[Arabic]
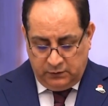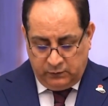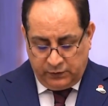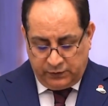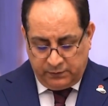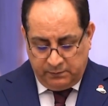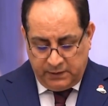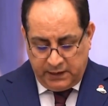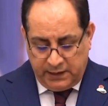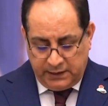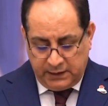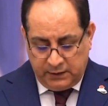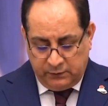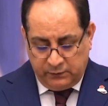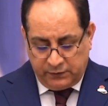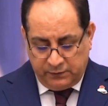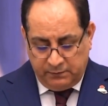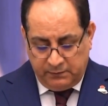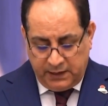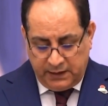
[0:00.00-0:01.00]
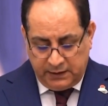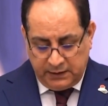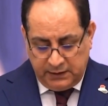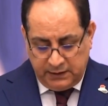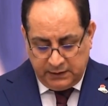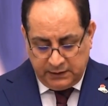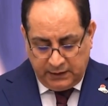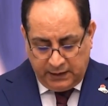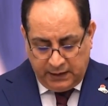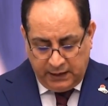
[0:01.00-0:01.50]
وثمانية
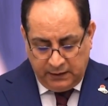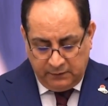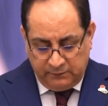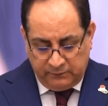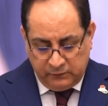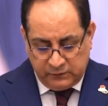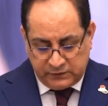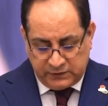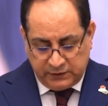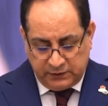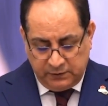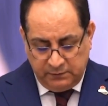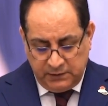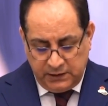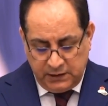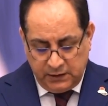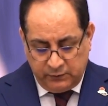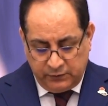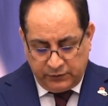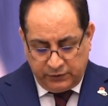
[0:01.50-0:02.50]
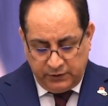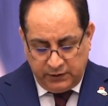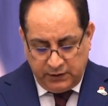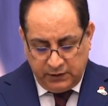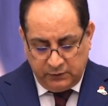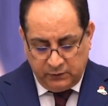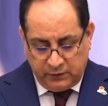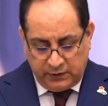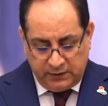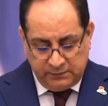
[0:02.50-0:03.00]
وثمانين ألف وستمية
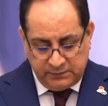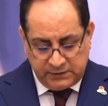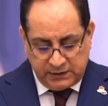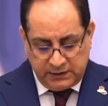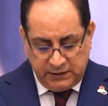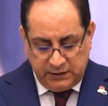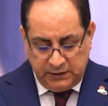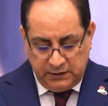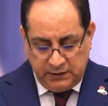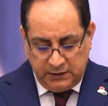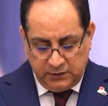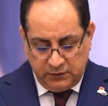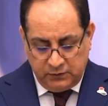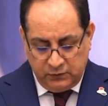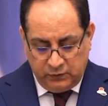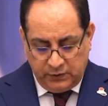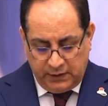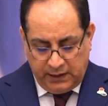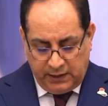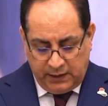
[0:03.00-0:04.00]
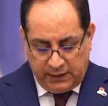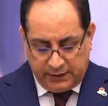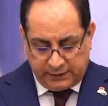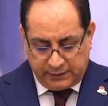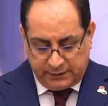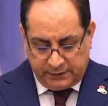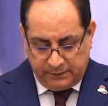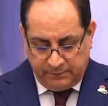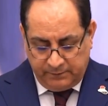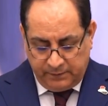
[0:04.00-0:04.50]
واثنين وخمسين
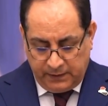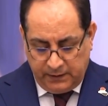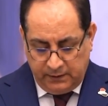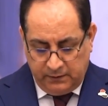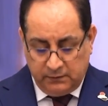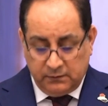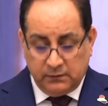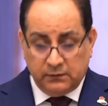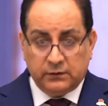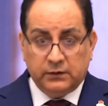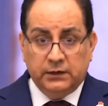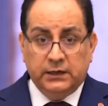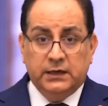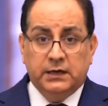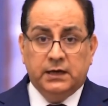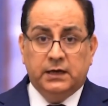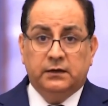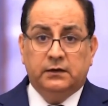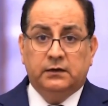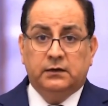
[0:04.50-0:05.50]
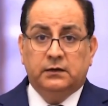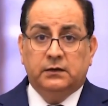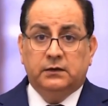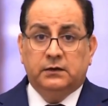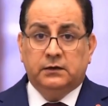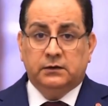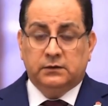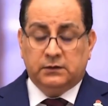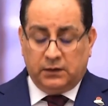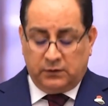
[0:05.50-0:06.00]
دولار اثنين
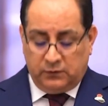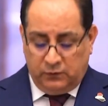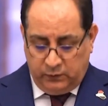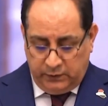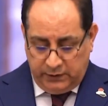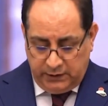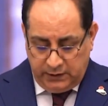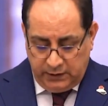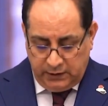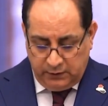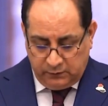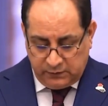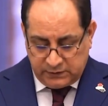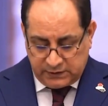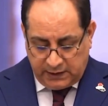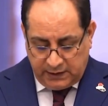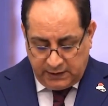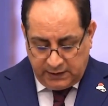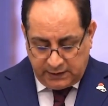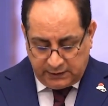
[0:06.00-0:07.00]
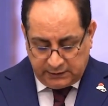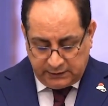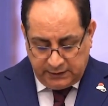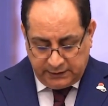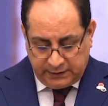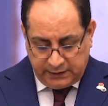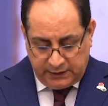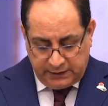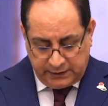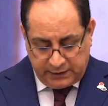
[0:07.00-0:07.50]
تخويل وزارة
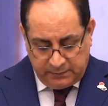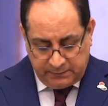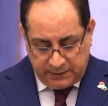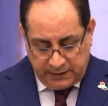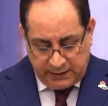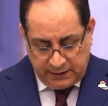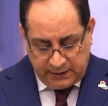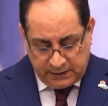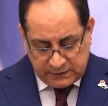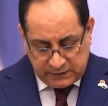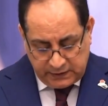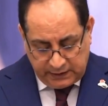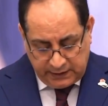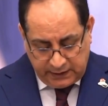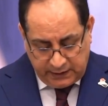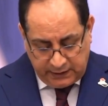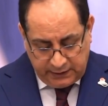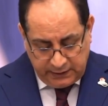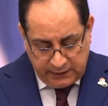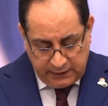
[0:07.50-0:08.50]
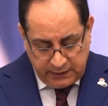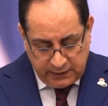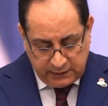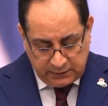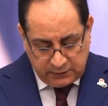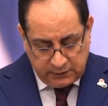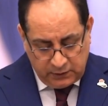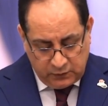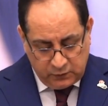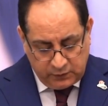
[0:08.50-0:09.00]
الكهرباء
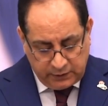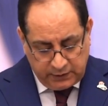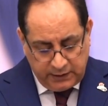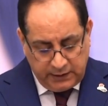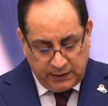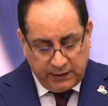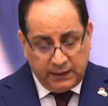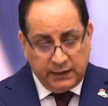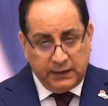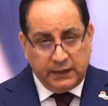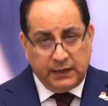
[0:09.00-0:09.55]
صلاحية توقيع